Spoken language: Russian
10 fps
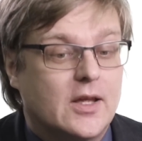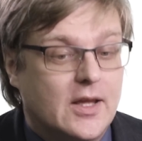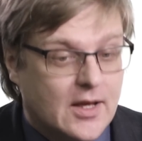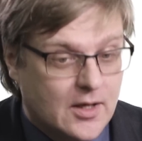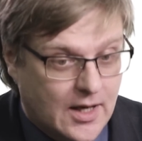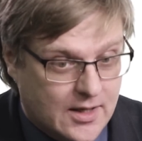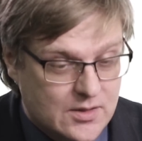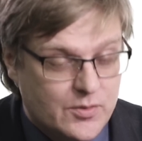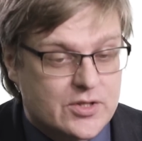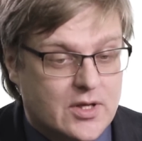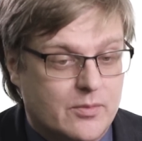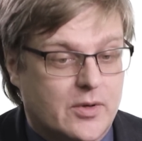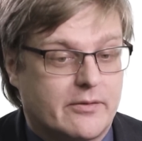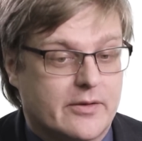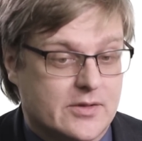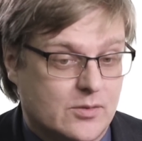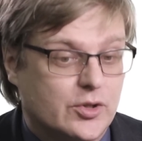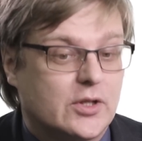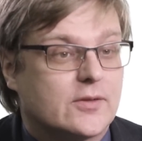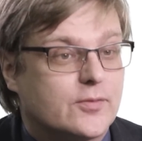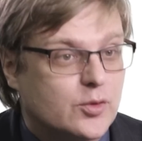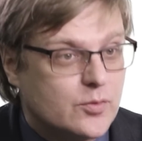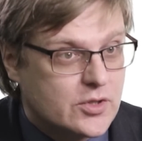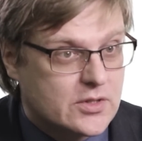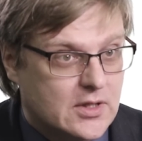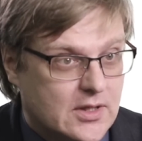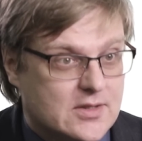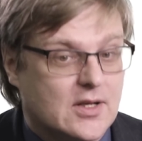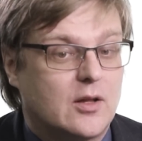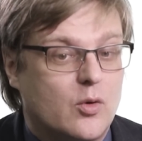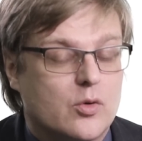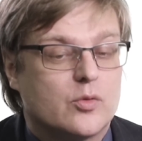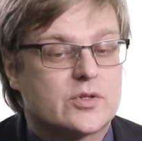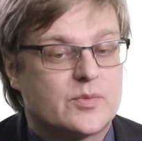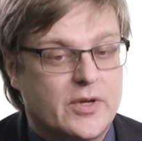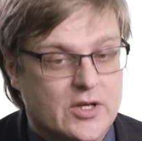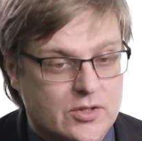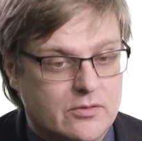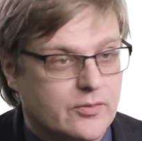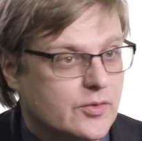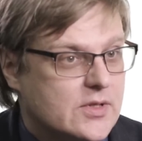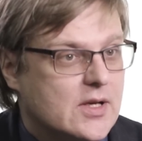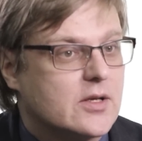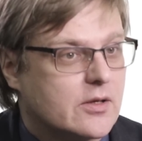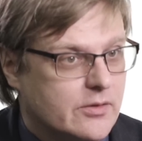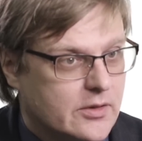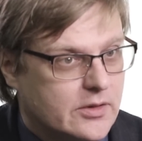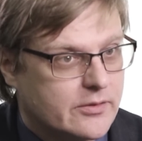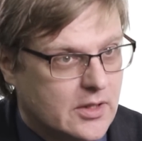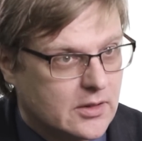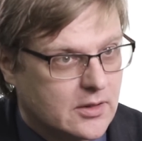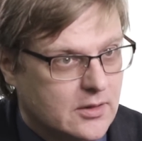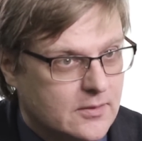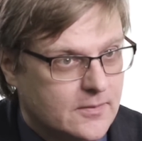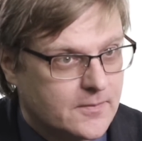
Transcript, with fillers: И академические права и свободы — это в том числе залог успешного функционирования этого рынка.